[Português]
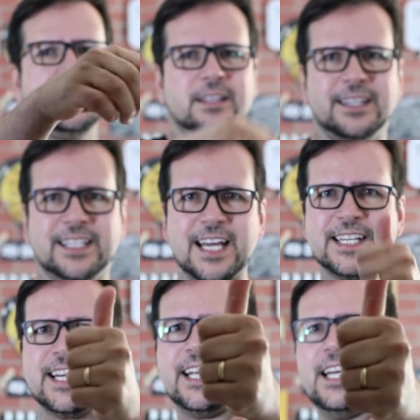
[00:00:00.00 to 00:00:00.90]
E
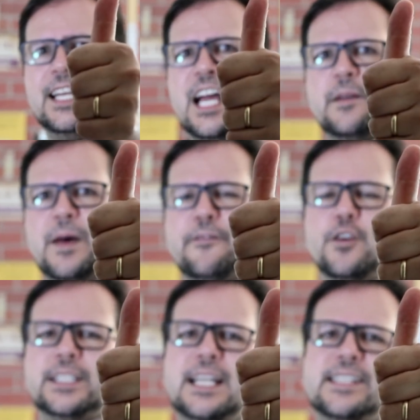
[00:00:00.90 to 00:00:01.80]
deixa aquele like para
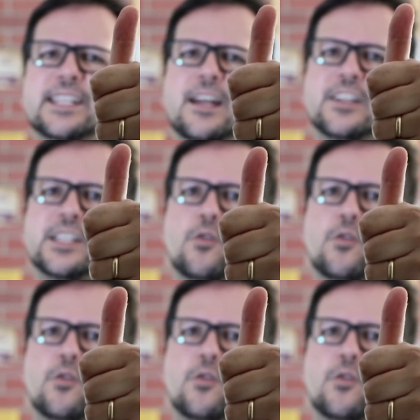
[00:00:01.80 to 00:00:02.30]
fortalecer a nossa